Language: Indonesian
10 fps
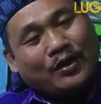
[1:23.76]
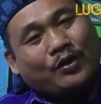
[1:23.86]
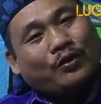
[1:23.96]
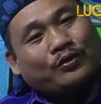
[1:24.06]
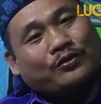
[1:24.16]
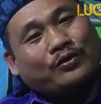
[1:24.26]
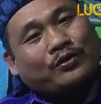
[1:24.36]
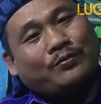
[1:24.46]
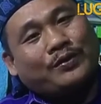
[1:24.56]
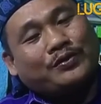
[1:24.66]

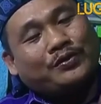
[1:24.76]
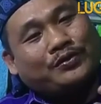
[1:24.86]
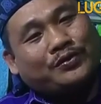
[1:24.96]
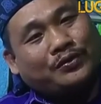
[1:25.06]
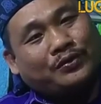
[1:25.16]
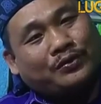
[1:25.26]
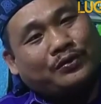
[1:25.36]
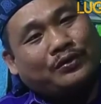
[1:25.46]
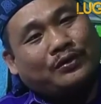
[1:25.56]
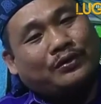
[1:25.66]
untuk menuju
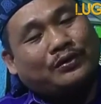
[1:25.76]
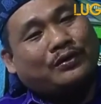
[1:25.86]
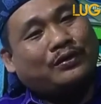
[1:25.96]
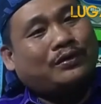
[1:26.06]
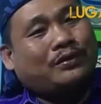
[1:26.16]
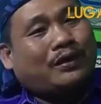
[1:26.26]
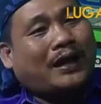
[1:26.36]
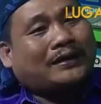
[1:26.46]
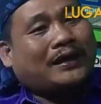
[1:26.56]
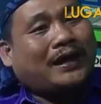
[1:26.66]
uh,
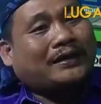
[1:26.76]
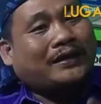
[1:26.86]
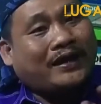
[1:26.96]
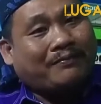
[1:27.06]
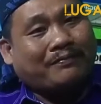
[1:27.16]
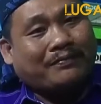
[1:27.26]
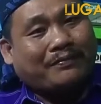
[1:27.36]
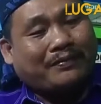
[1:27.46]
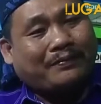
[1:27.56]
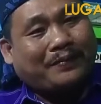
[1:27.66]
ASEAN Games
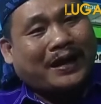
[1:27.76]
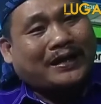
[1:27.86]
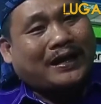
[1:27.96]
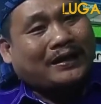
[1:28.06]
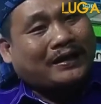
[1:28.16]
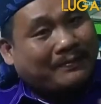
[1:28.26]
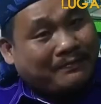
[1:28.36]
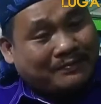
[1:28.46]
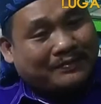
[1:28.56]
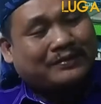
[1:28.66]
para
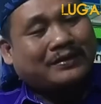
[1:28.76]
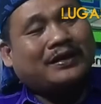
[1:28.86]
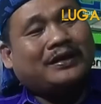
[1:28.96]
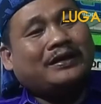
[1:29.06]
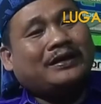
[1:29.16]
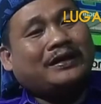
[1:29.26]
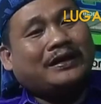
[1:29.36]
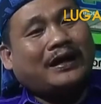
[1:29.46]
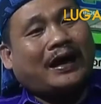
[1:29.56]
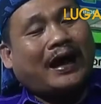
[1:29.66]
Games
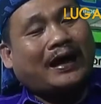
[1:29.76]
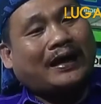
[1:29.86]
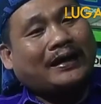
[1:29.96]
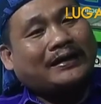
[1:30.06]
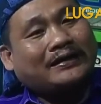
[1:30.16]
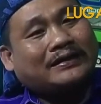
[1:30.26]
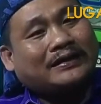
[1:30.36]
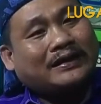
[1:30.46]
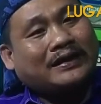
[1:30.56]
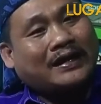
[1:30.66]
yang akan
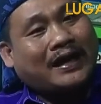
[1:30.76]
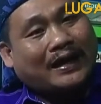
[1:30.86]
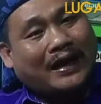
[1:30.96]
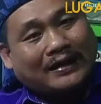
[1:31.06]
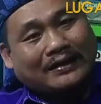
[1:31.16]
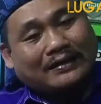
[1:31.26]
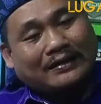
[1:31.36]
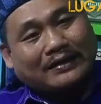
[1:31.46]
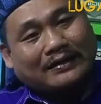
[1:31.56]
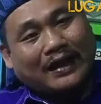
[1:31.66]
diselenggarakan
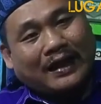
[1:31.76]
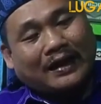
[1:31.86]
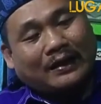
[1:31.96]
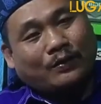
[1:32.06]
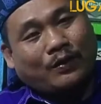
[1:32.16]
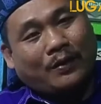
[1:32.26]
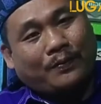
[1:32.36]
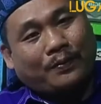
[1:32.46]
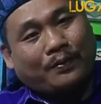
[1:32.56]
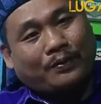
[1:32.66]
di tanggal
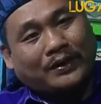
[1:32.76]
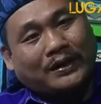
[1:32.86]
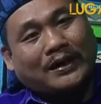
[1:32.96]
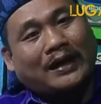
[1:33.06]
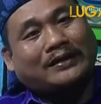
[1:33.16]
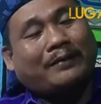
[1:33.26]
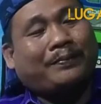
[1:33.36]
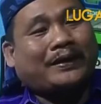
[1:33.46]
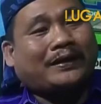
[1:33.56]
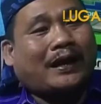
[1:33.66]
23
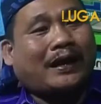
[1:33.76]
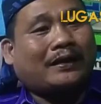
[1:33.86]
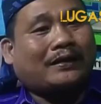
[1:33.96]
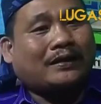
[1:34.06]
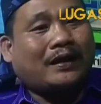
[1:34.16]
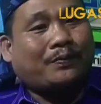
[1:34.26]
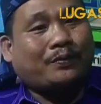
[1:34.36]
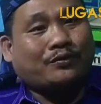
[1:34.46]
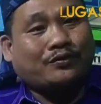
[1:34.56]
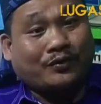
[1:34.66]
sampai tanggal 30
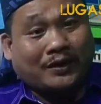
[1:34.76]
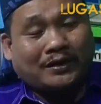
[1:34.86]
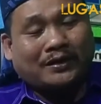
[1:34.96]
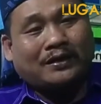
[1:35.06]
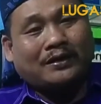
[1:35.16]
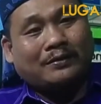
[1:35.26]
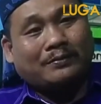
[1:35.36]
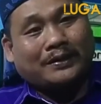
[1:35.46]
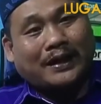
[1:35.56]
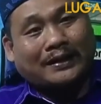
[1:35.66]
Juni
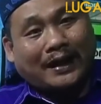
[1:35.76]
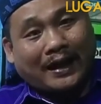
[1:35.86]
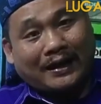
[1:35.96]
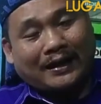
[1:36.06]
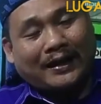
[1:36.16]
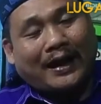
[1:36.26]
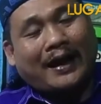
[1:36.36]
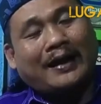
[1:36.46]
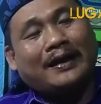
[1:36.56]
mendatang ya